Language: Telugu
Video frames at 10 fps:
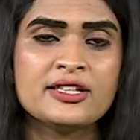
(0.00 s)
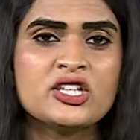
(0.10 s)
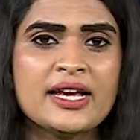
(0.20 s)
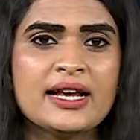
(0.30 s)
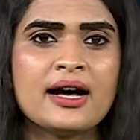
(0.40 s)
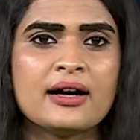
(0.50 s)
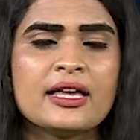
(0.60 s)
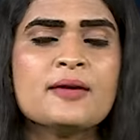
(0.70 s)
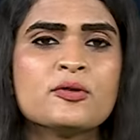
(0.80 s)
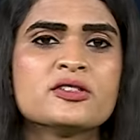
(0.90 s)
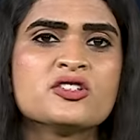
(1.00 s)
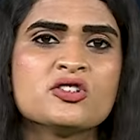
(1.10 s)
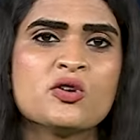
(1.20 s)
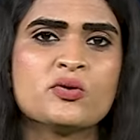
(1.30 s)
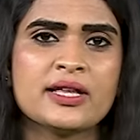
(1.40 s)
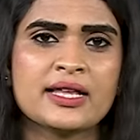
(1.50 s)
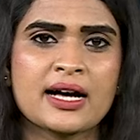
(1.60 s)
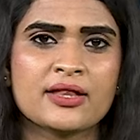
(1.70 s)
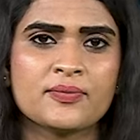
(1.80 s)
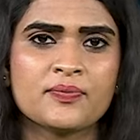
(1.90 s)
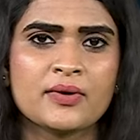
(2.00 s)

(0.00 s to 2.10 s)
చైనా ఈ పొజిషన్లో ఉండేదే కాదు